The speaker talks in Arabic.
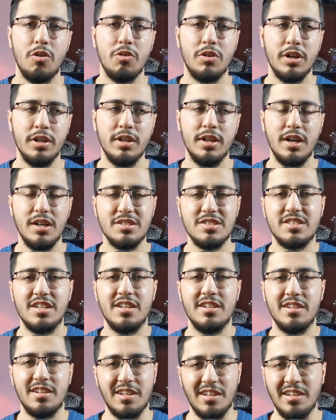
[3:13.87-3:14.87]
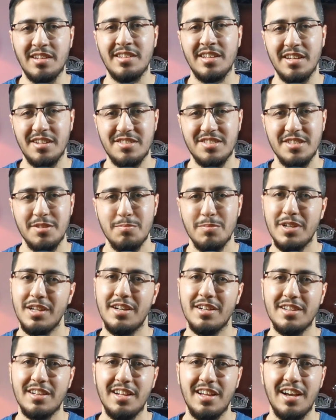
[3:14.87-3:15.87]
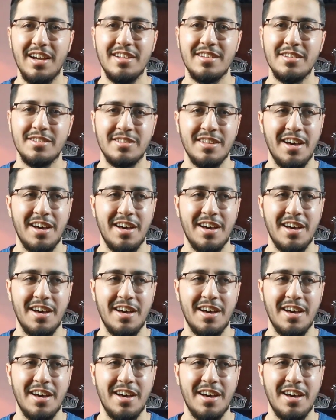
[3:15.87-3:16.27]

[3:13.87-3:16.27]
وكنا اصلا دارسين بالعطلة عند